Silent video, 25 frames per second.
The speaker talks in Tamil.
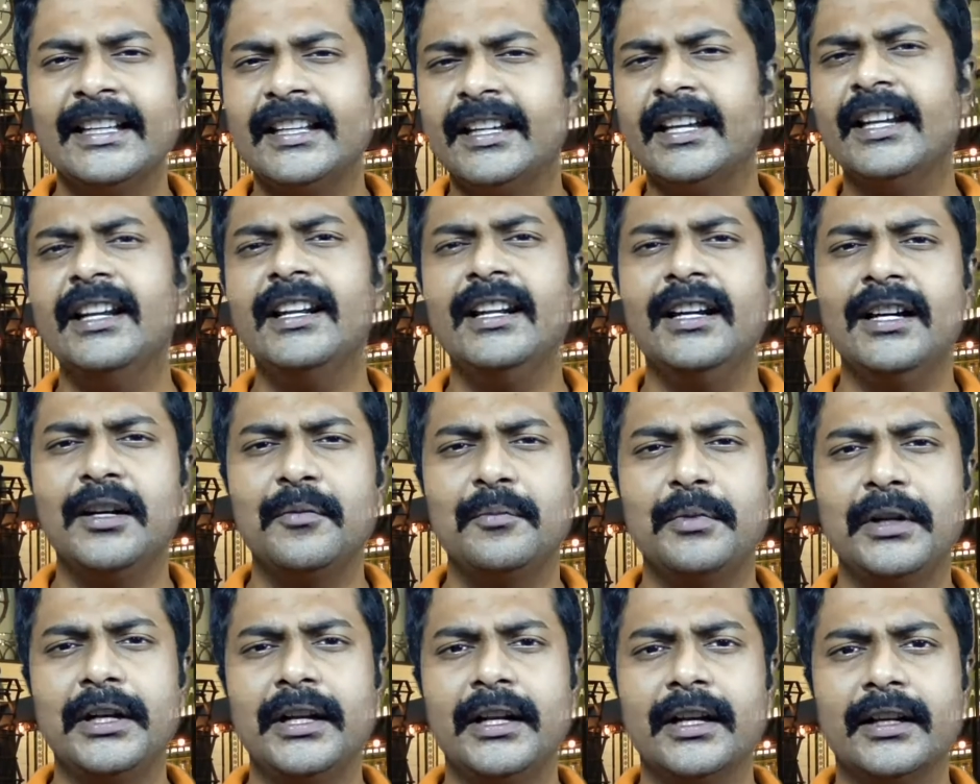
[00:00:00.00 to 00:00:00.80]
என்ன
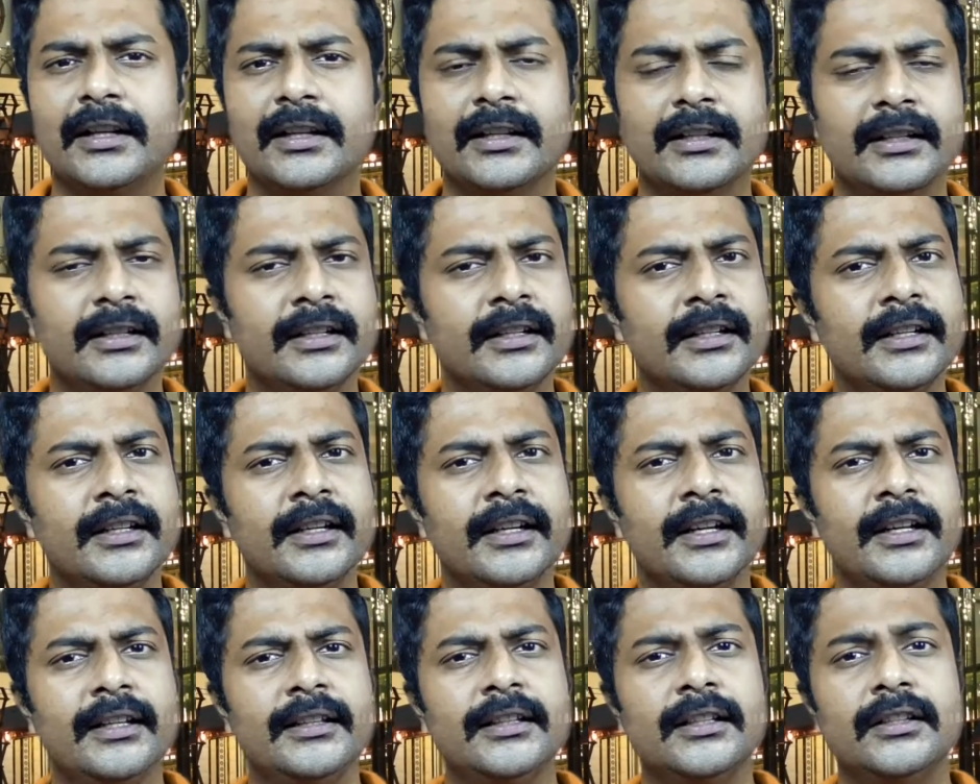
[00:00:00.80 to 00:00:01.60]
அப்படின்னாங்க
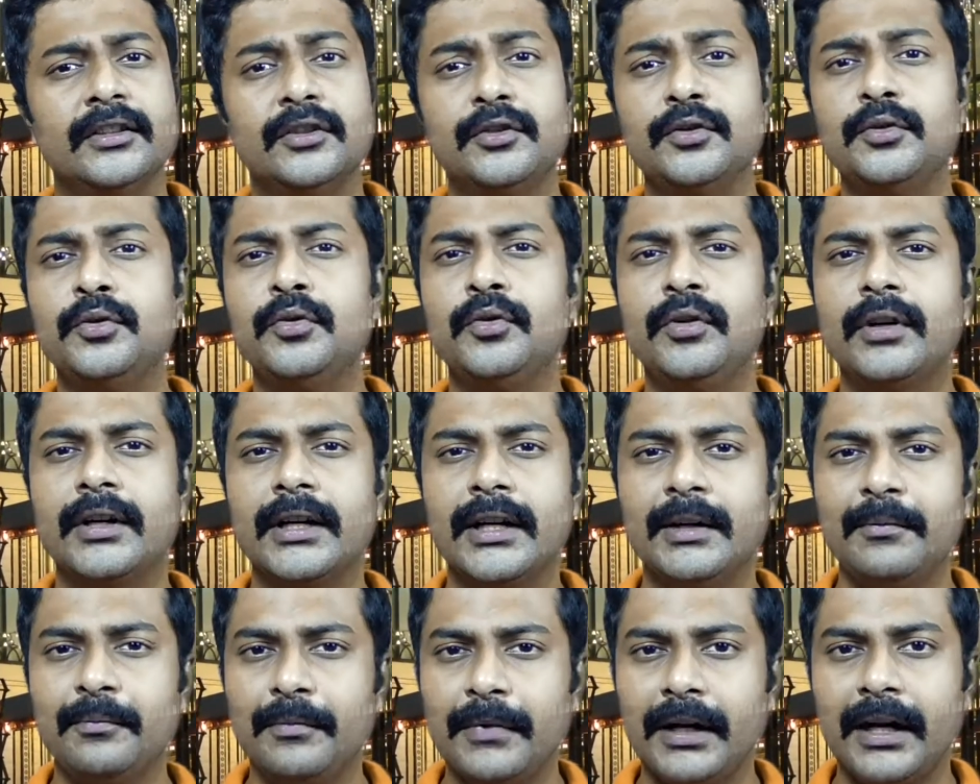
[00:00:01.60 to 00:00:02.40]
இந்த
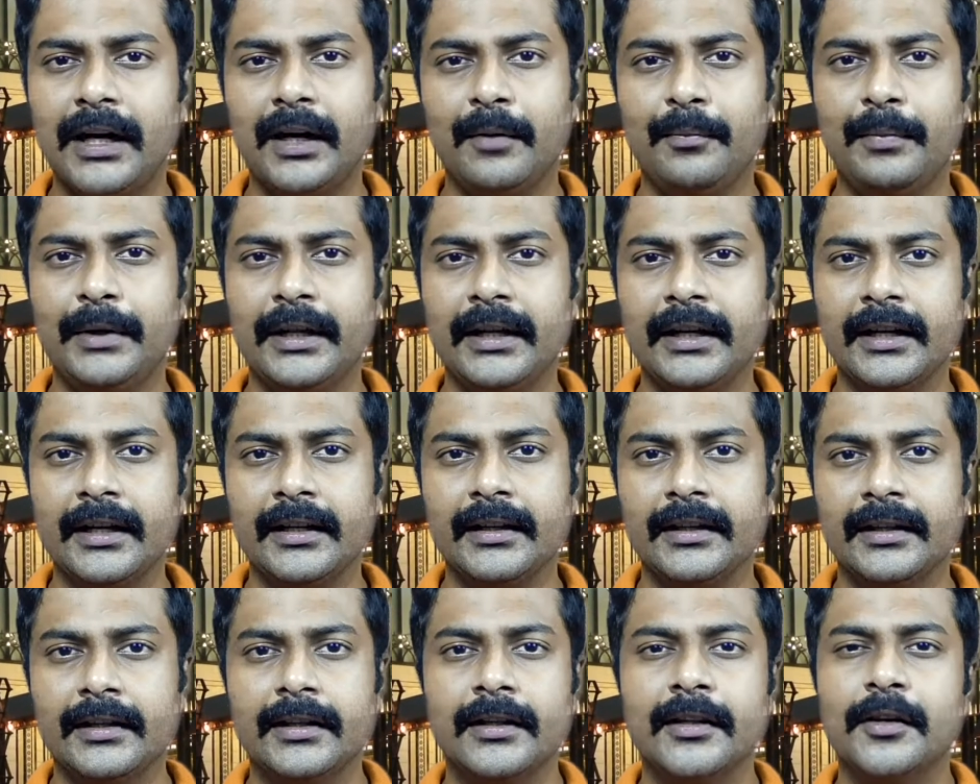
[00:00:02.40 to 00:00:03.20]
தூக்கம்
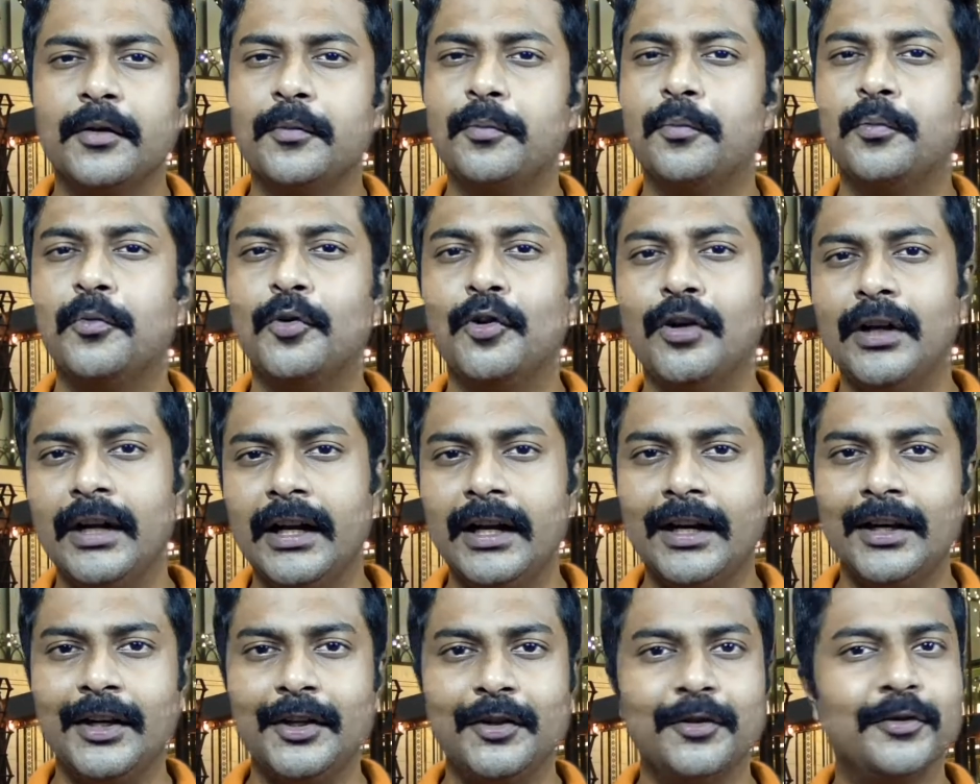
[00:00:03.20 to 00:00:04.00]
அப்படிங்கிறதுக்கு
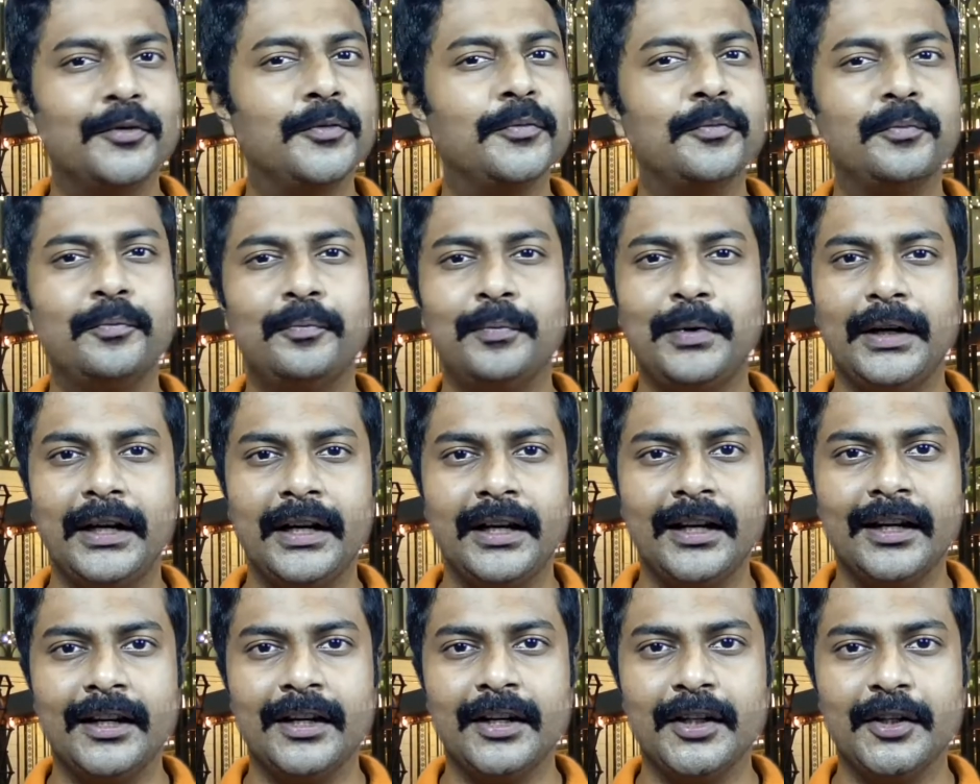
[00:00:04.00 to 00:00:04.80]
முன்னாடியும்
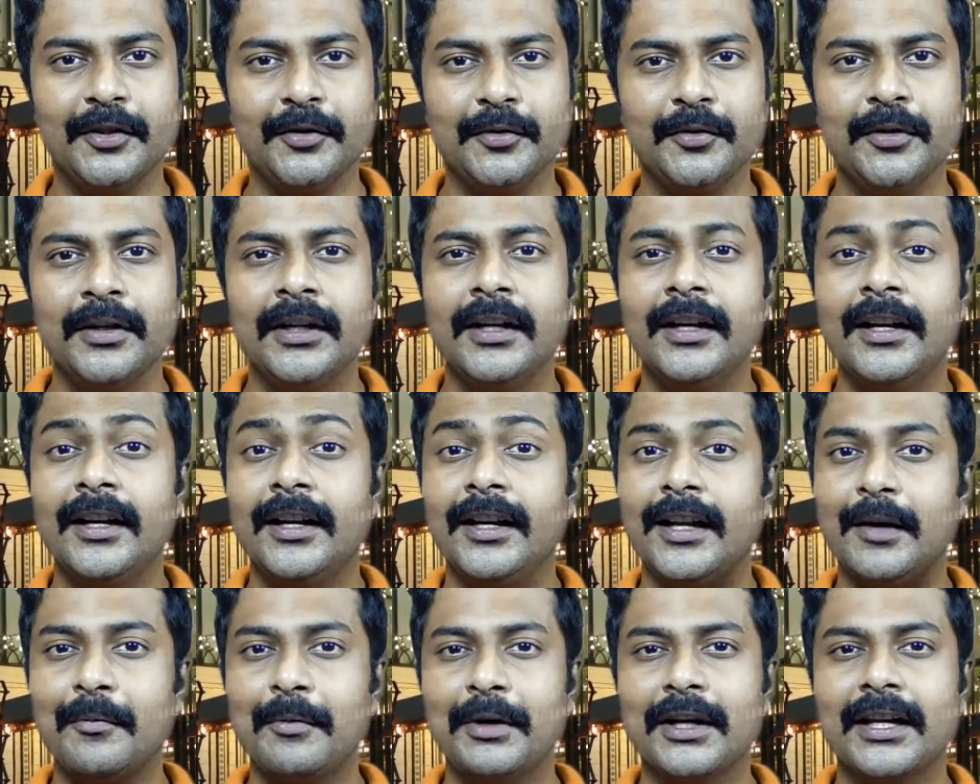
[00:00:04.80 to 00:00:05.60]
பின்னாடியும்
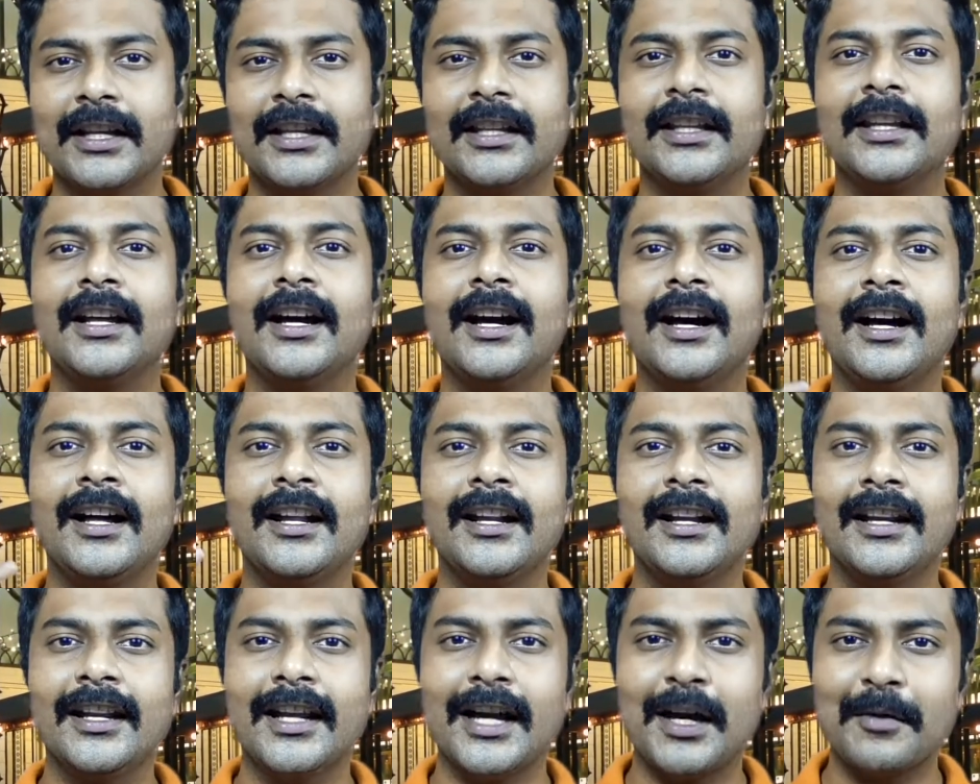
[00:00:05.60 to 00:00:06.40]
நமக்கு யார்
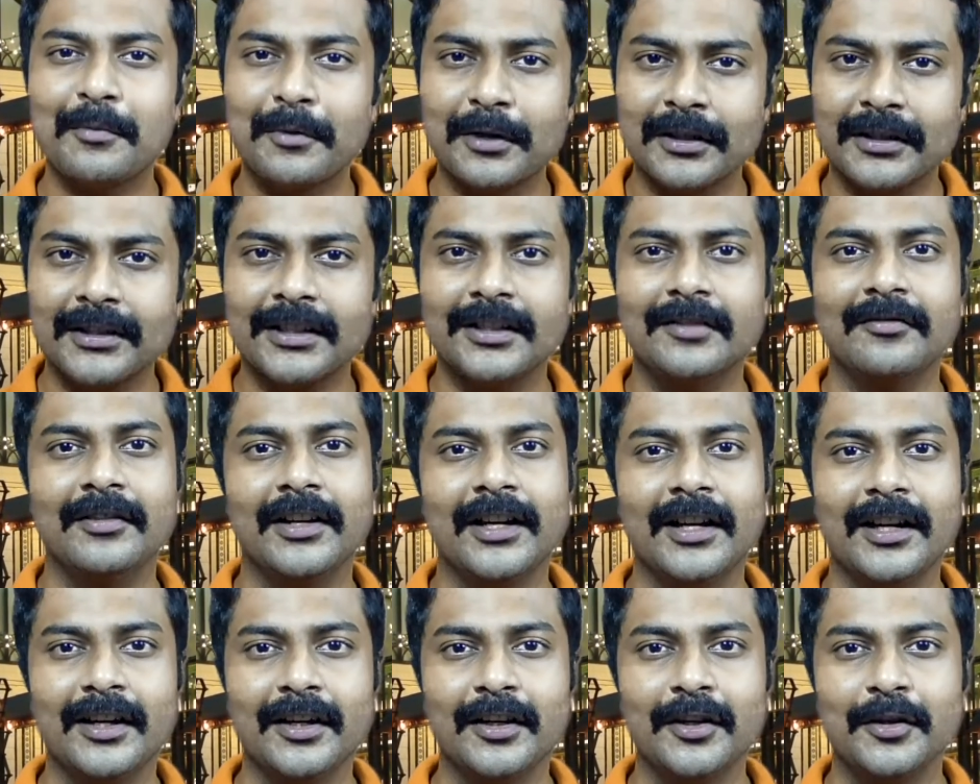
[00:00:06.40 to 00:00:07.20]
ஞாபகத்துக்கு
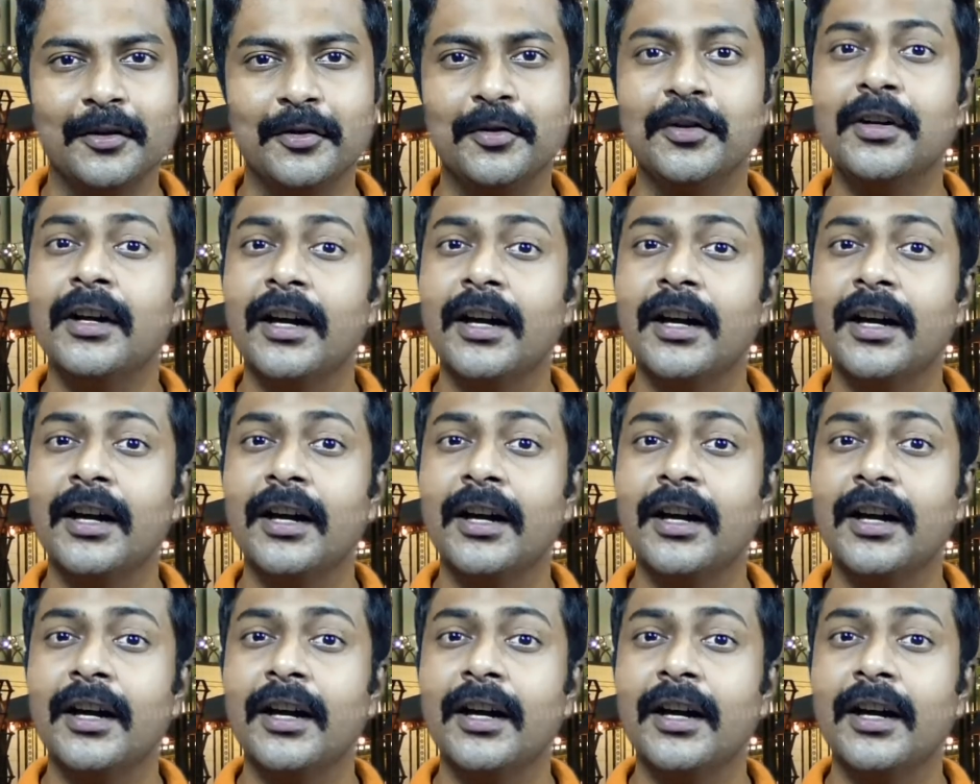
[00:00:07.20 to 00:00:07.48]
வராங்களோ